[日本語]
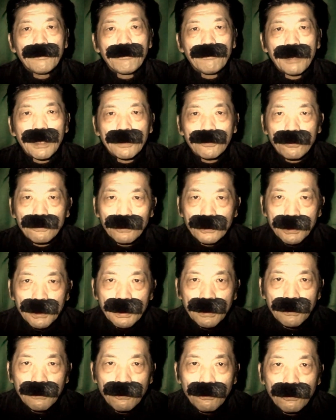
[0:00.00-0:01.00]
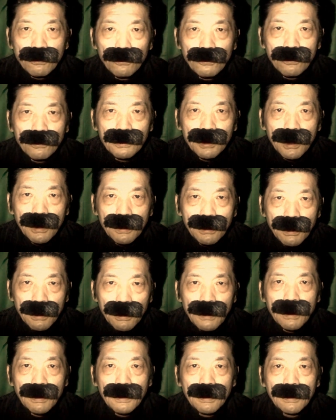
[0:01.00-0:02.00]
まあ特にお父さん
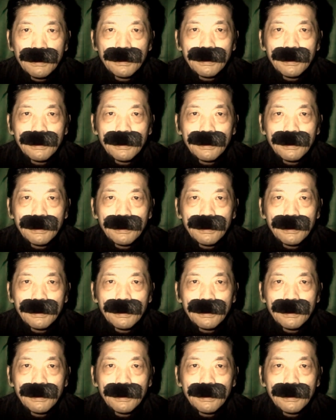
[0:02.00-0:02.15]
が